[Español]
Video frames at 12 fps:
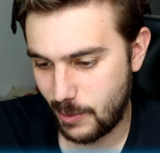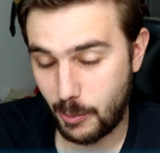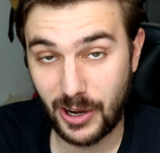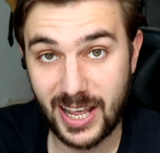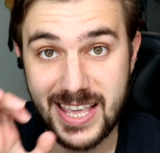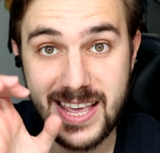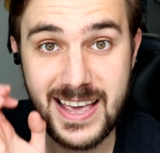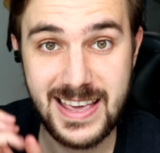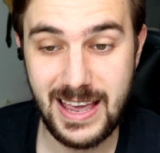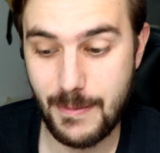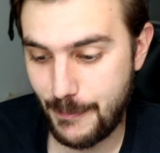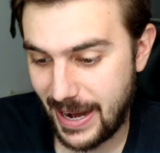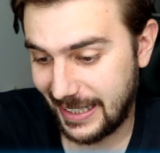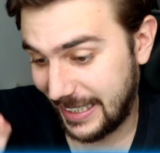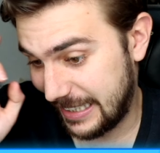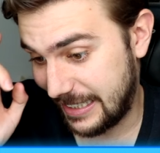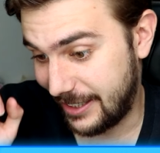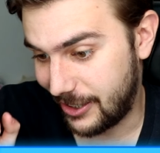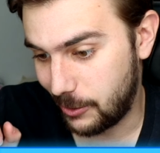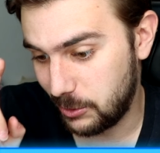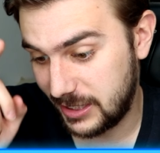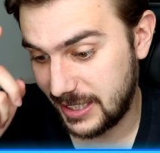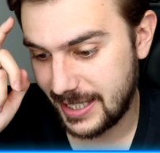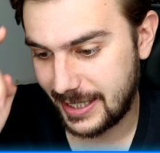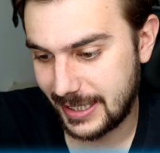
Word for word: Me pone ahí en plan, que te tira la ulti, ¿eh?